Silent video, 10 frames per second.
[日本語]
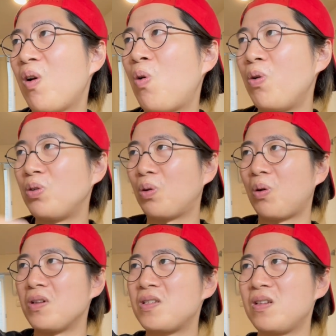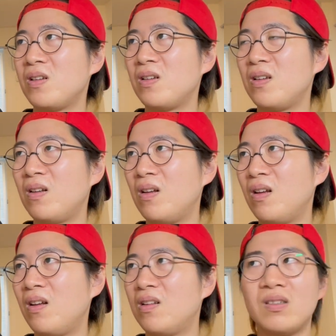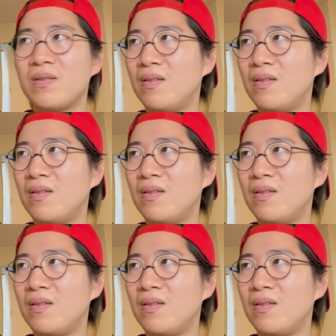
こういうところです。これ